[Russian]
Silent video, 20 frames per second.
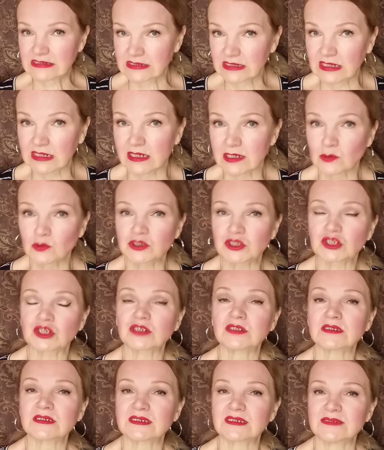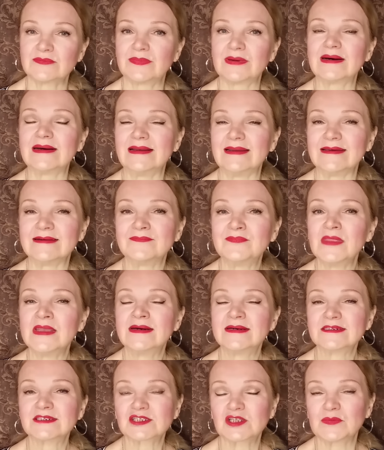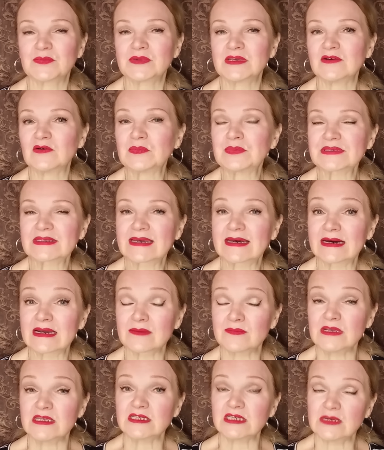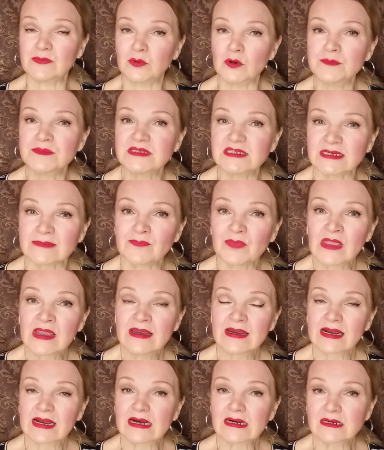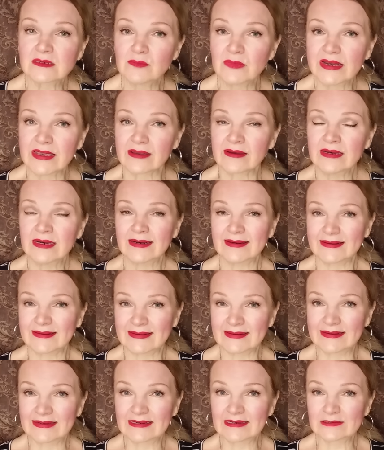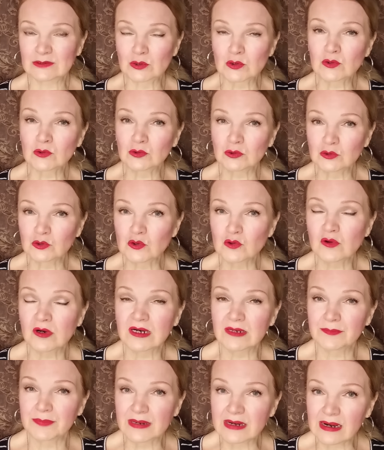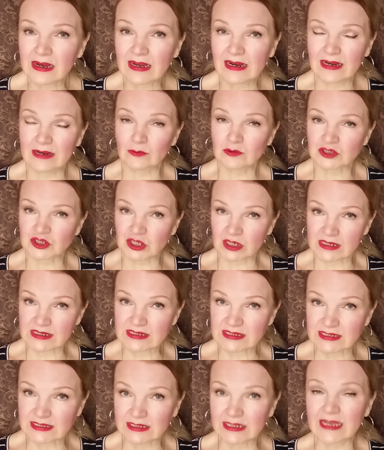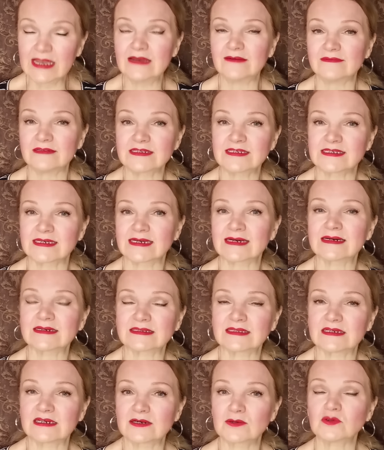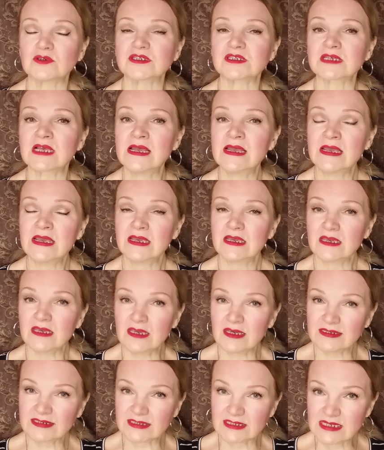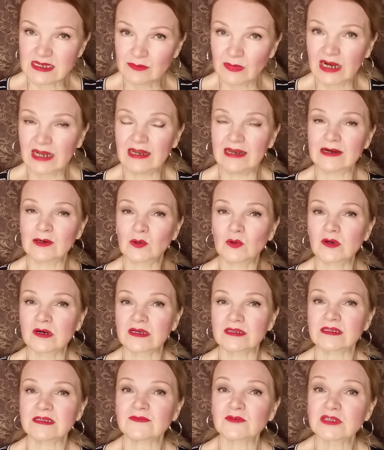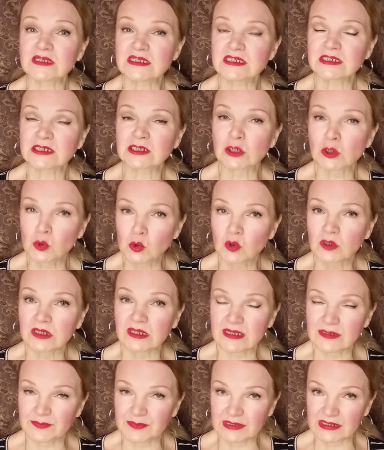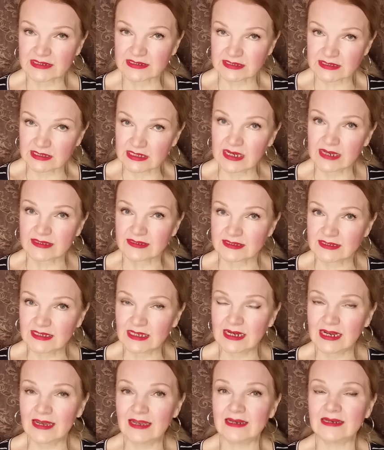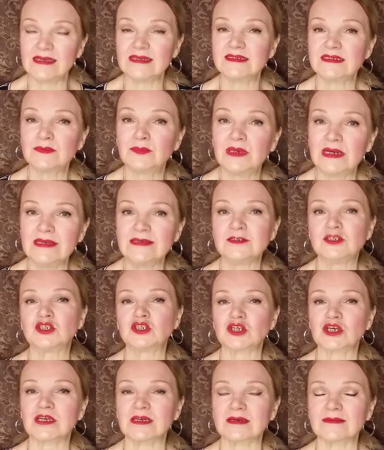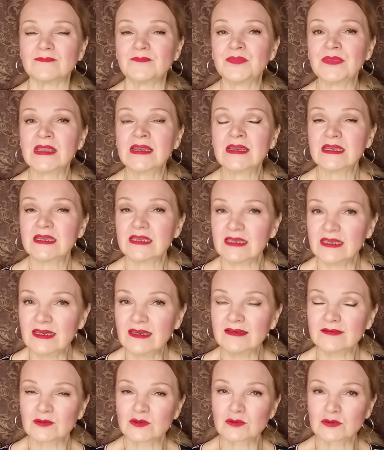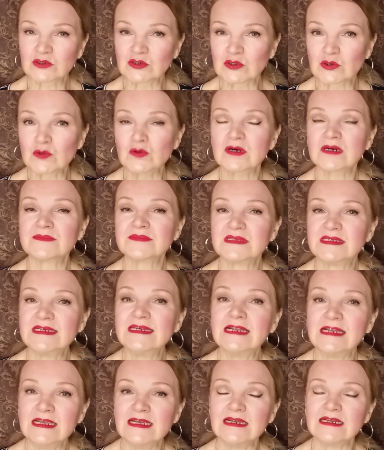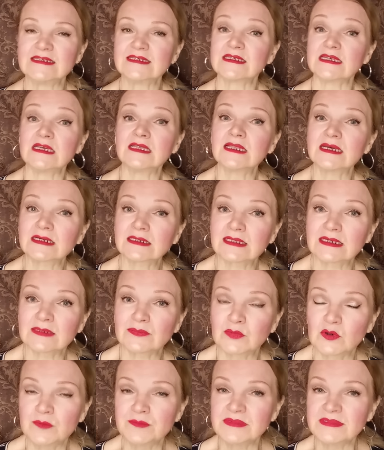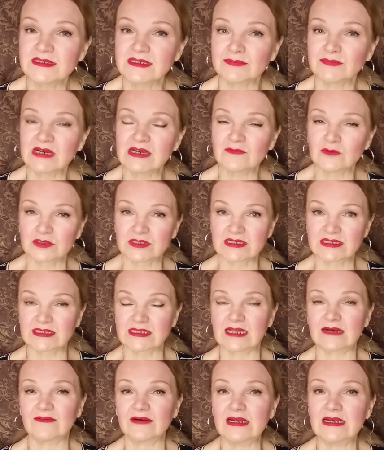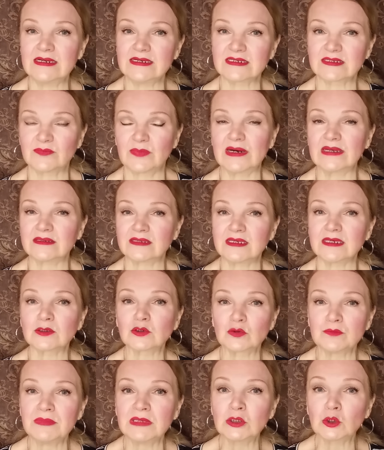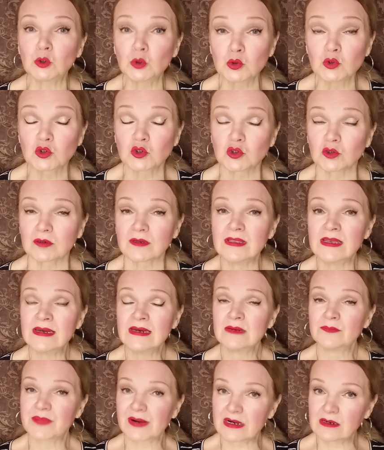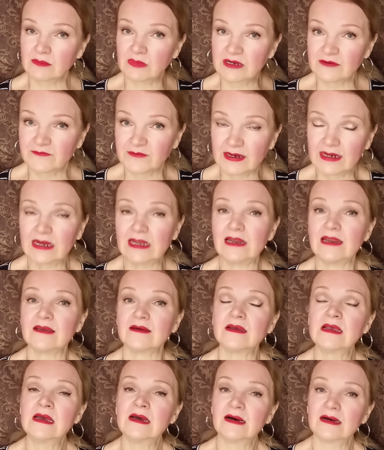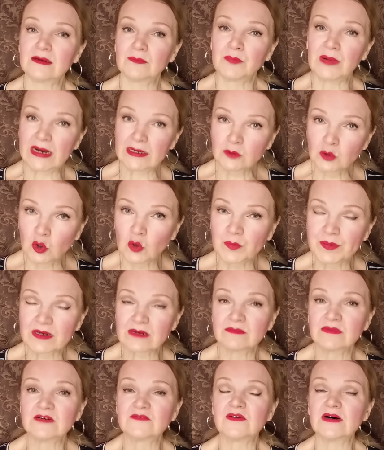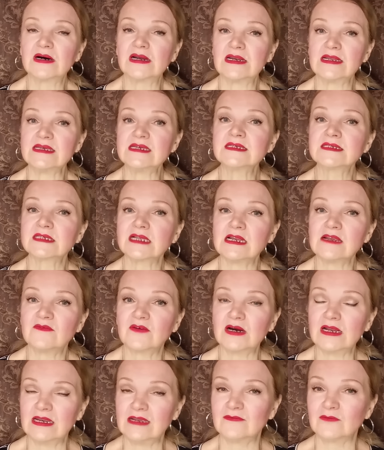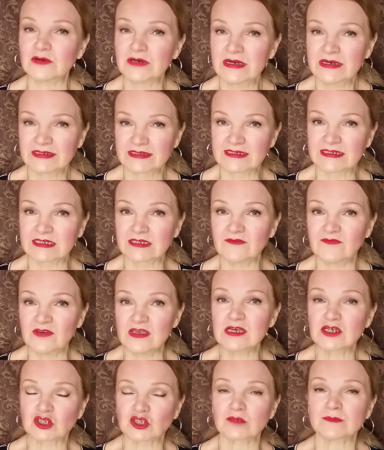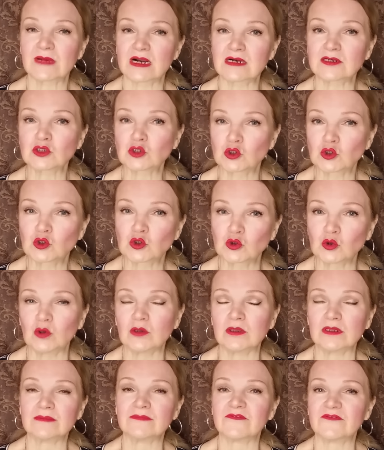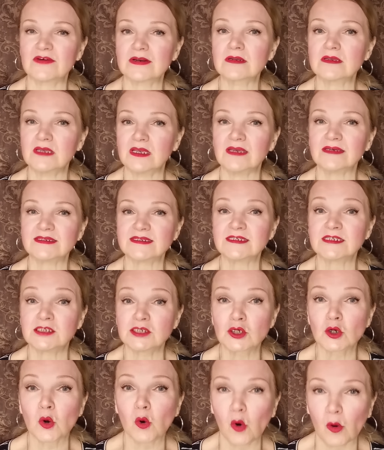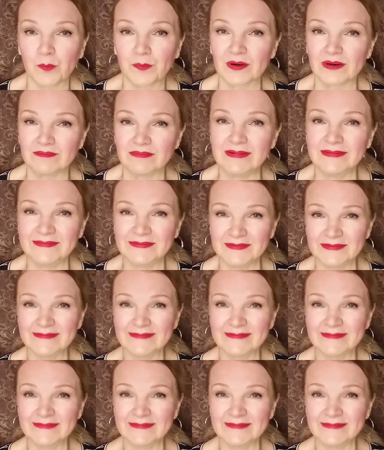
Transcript: сахарочек насыпали, чтобы его подкормить. И помните, как мы э, друг у друга брали, он же расслаивался, когда рос, и снимали аккуратно вот эти круглые пласты, отделяли эти блинчики и друг с другом делились. Иногда, помните, мы его доставали из банки, эту медузу промывали, э, банку промывали и заливали его свежим рассолом, вернее, сиропом,